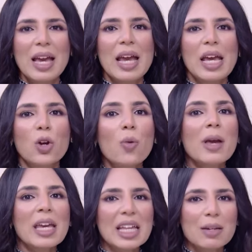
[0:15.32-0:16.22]
الام
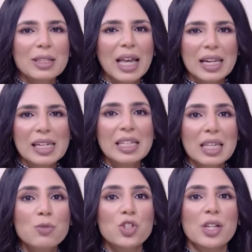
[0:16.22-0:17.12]
هي اللي بتخليك
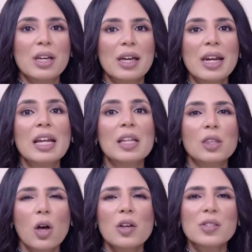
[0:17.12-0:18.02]
تمشي رحله
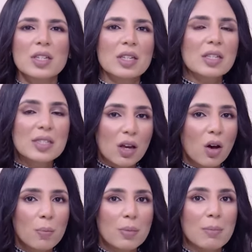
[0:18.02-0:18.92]
تخطي
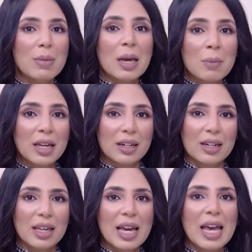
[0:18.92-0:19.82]
الصعاب بامان
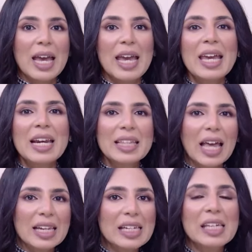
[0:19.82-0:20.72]
هي اللي
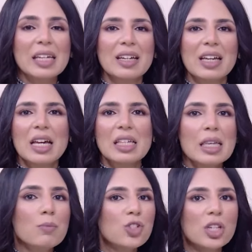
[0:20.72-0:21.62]
تخليك
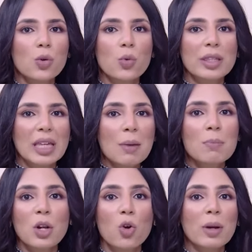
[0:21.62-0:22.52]
تمشي
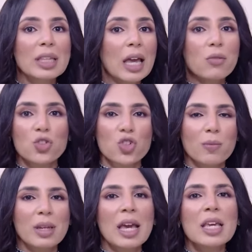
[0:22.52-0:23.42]
وتكمل وما تخافش
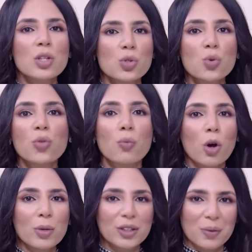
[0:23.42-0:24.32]
من اي ظروف
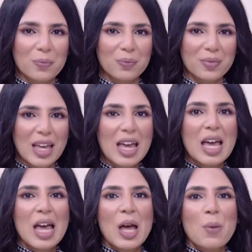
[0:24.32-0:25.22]
محبطه
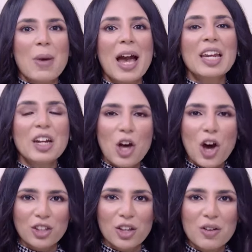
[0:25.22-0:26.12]
معانا
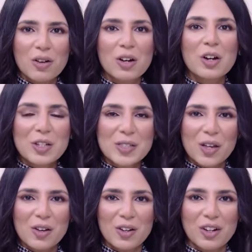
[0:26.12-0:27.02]
النهارده قصه
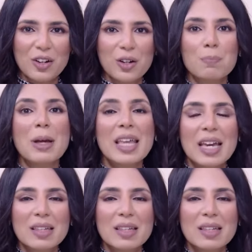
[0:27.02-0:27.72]
بدات